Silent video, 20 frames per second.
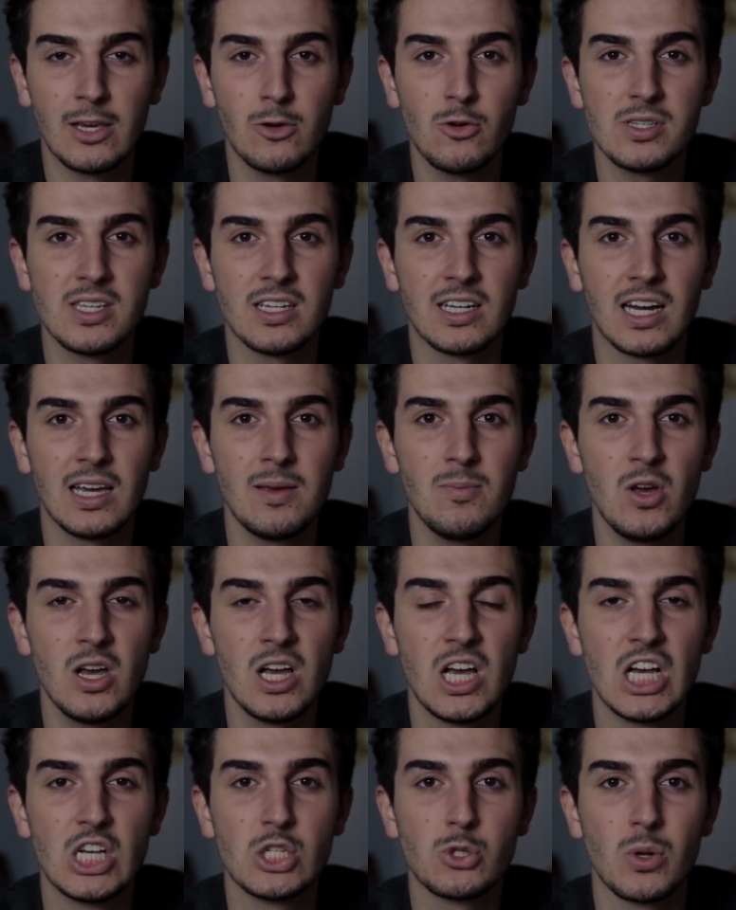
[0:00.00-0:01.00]
et que ses
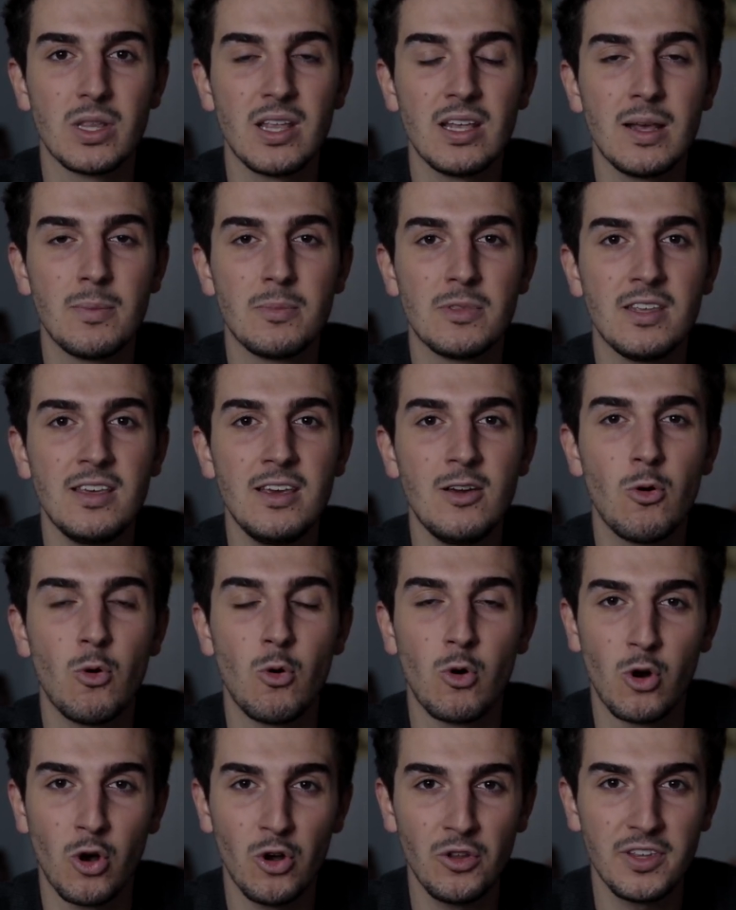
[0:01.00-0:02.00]
crimes soient adaptés
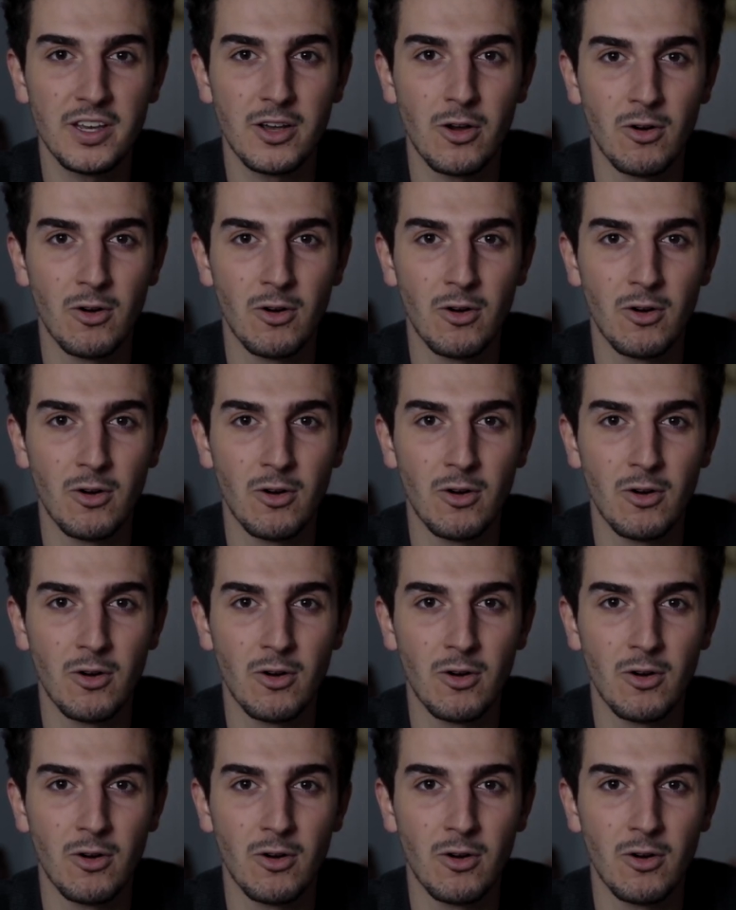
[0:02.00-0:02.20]
au grand